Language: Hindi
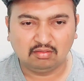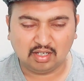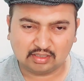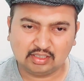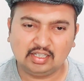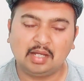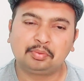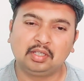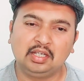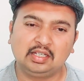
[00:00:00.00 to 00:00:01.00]
वाकई आप
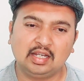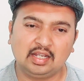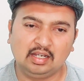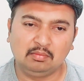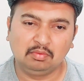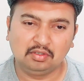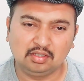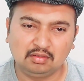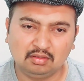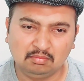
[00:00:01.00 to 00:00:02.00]
सही कह रहे हैं अबू
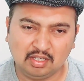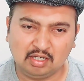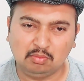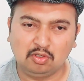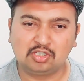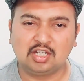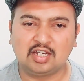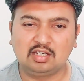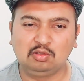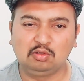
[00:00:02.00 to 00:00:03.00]
जी मेरे बहुत
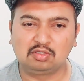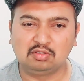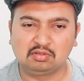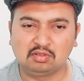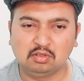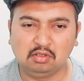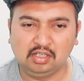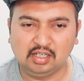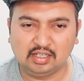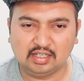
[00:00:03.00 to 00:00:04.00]
सारे दोस्तों को
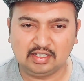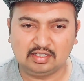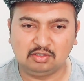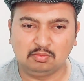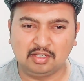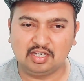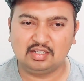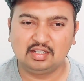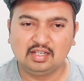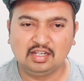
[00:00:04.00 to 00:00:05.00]
गोली लगी है जो मेरे
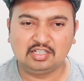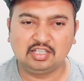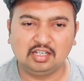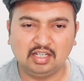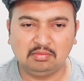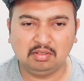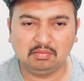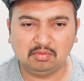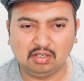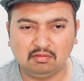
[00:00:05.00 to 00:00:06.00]
इस धंधे
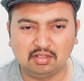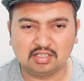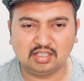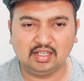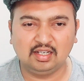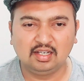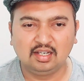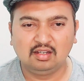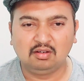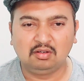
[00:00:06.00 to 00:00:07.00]
में मुलवस थे
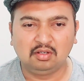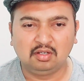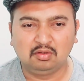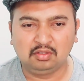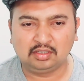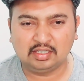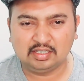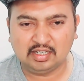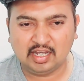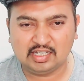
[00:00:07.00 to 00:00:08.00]
उनके
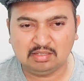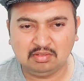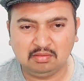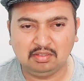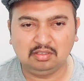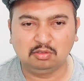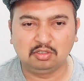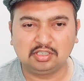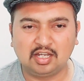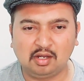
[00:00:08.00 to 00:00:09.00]
जनाजे में भी
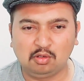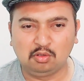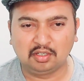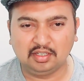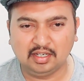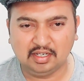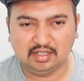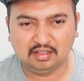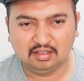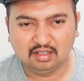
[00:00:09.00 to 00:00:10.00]
दो चार लोग ही गए